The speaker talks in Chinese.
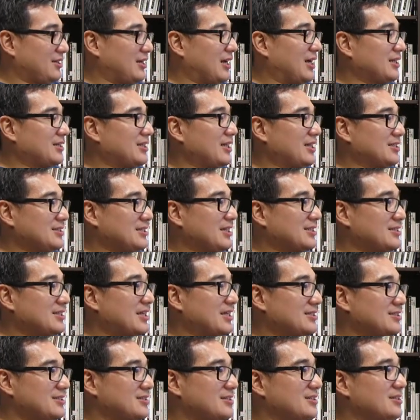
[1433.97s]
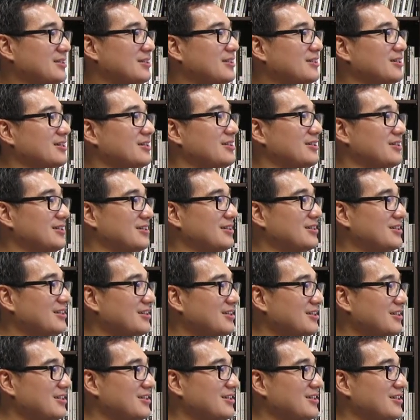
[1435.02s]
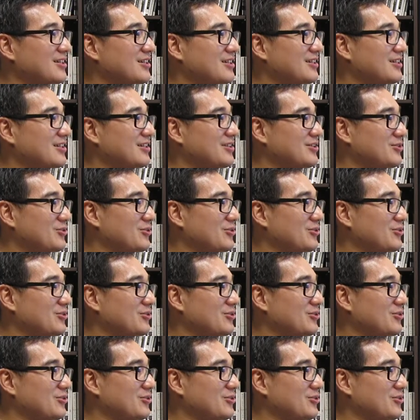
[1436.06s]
啊、哦，下次去我再仔细看一下。